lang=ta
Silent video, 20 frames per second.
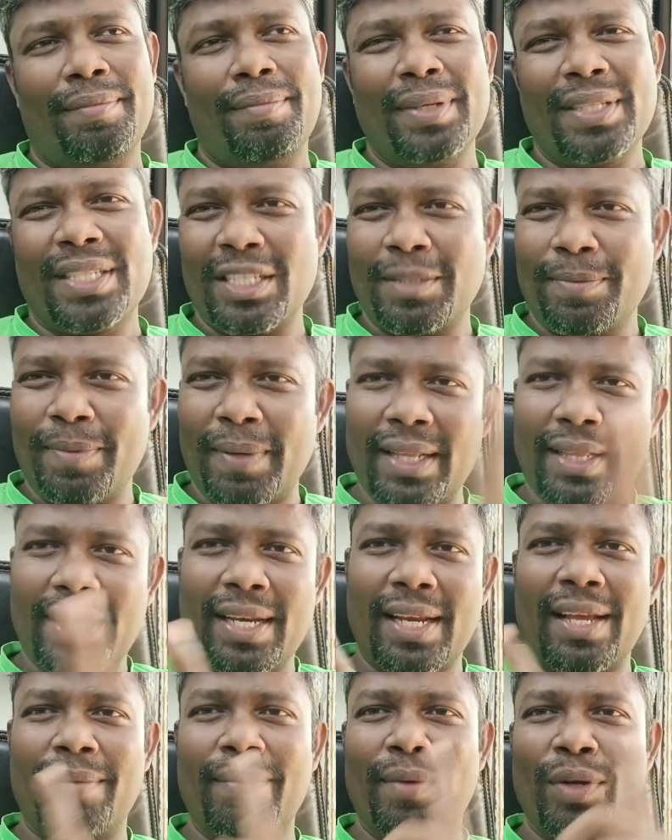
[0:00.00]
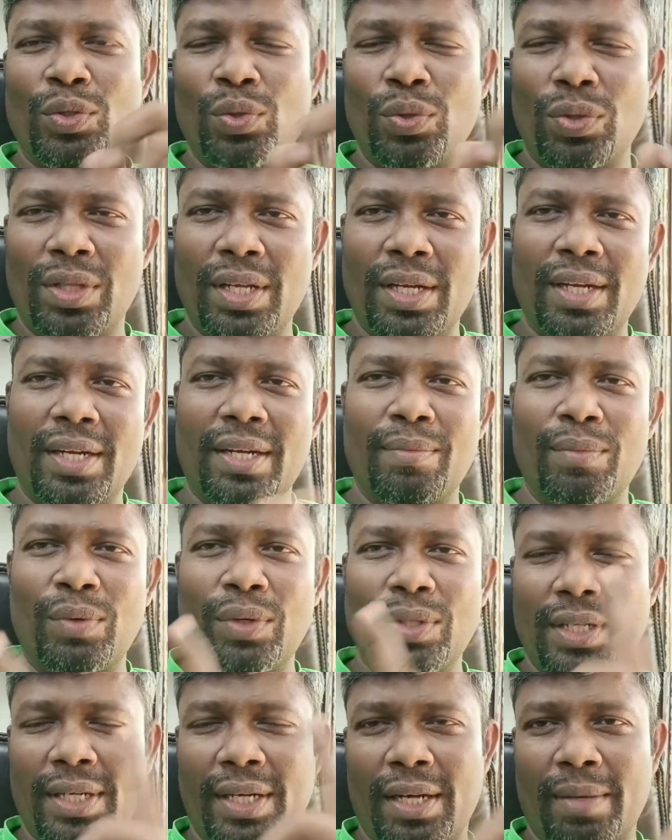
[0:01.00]
பிஸ்னஸ் பண்ண தெரியாமல் சுற்றிக்கிட்டு
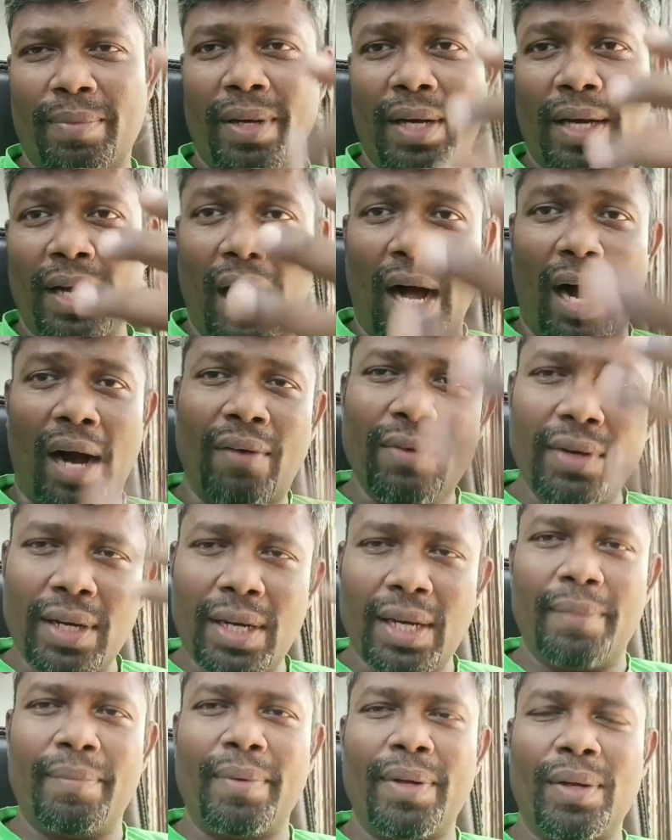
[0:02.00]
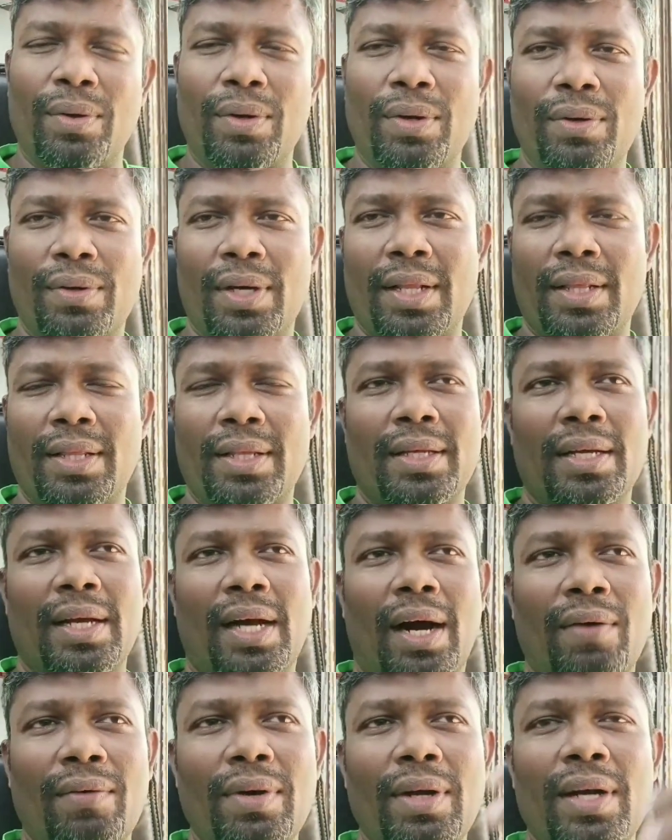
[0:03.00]
முழிச்சிக்கிட்டு இருப்பாங்க அவங்கள எப்படி கொண்டு வர்றது
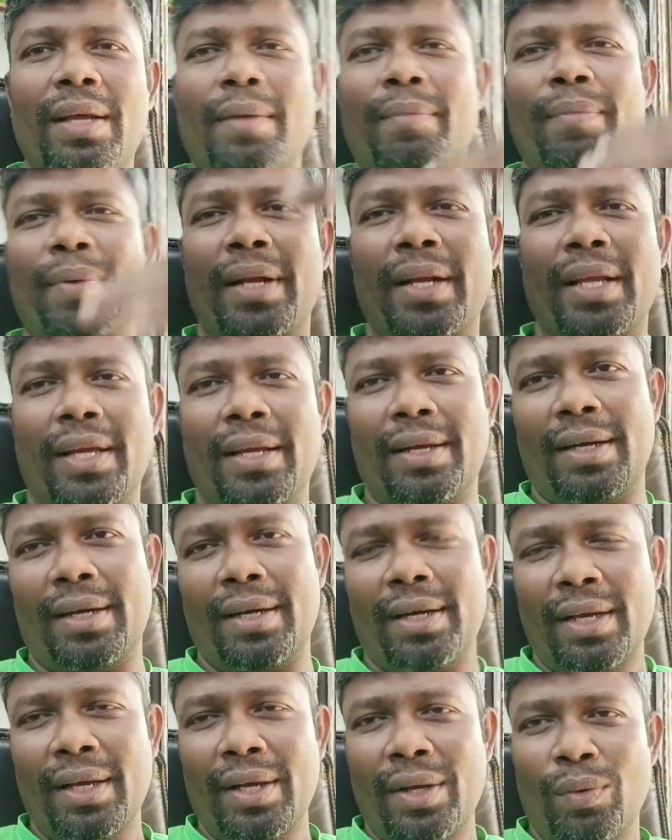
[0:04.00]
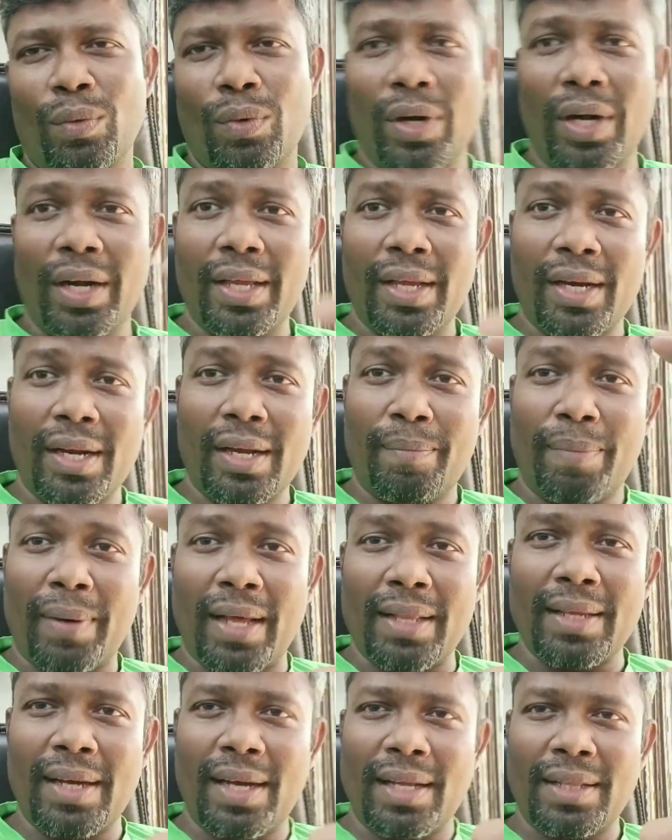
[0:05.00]
அவங்கள எப்படி நீங்கள் ஒன் இயருக்கு
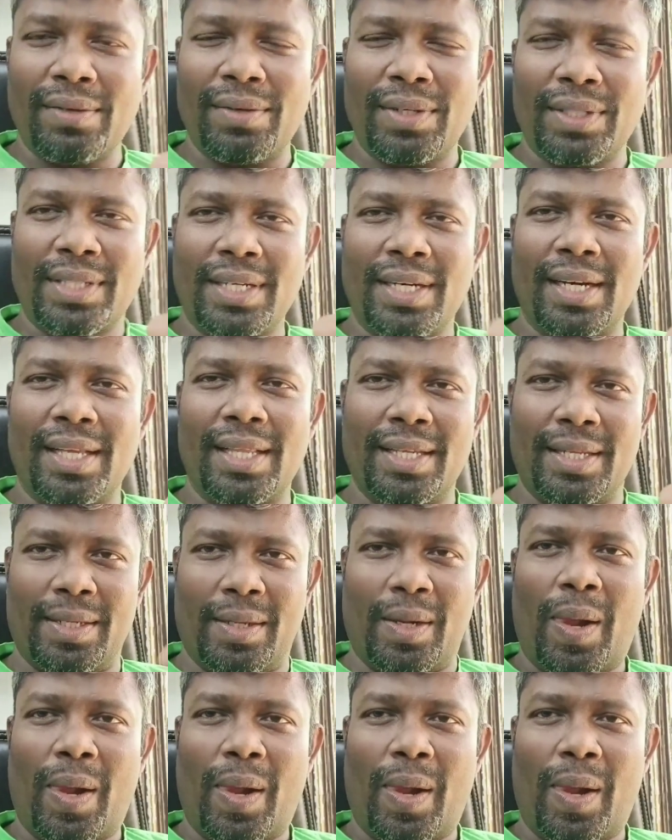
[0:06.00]
பாதுகாத்து வச்சுக்கிறது